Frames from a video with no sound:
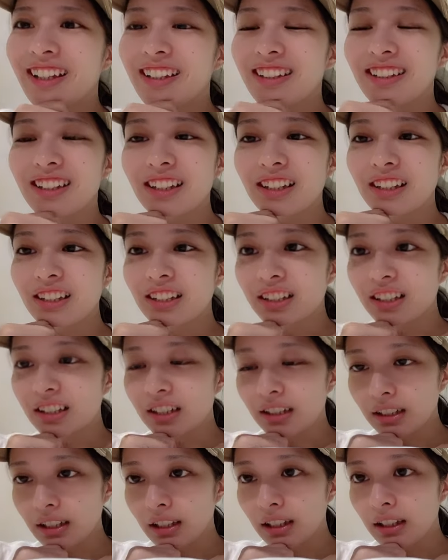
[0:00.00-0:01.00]
なん
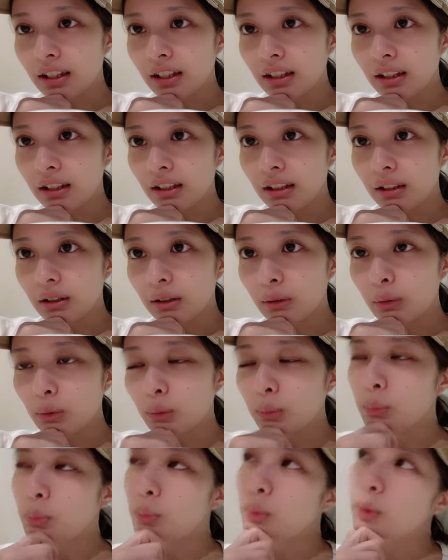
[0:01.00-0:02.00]
かね、
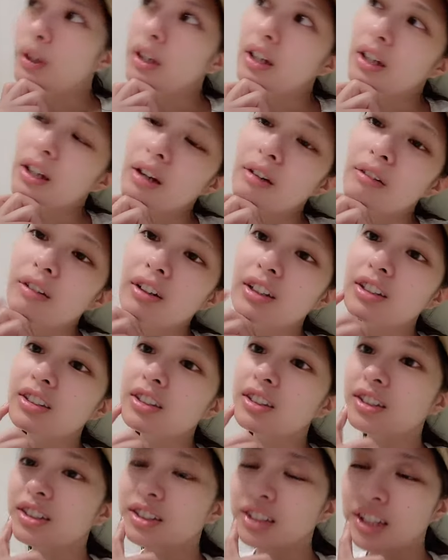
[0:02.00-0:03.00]
覚えが
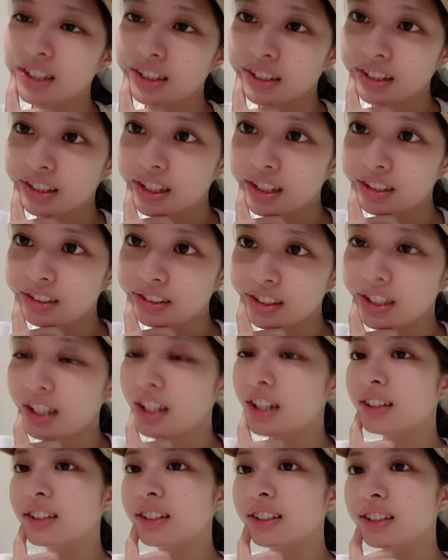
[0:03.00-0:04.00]
悪くなってる
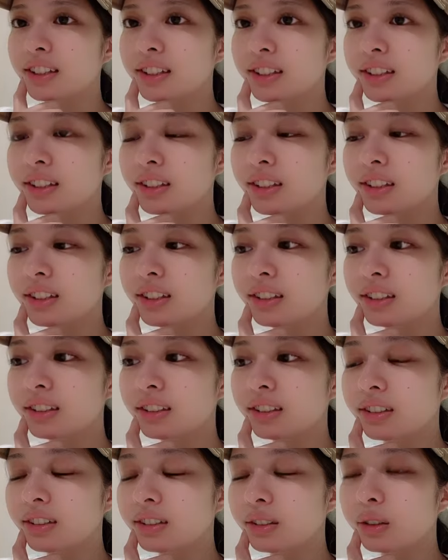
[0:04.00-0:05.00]
なって
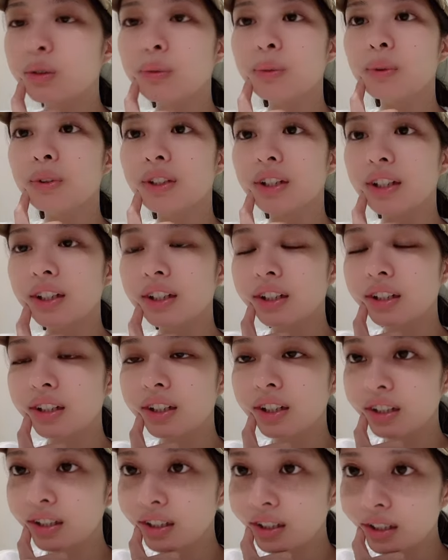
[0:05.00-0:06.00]
すっごいもうな
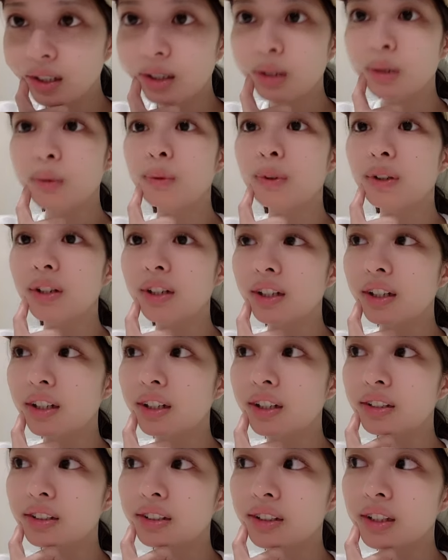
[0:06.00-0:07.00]
かなか覚えられ
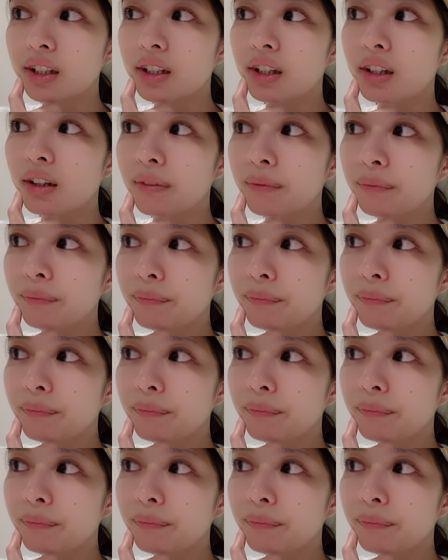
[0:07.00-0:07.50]
なくて。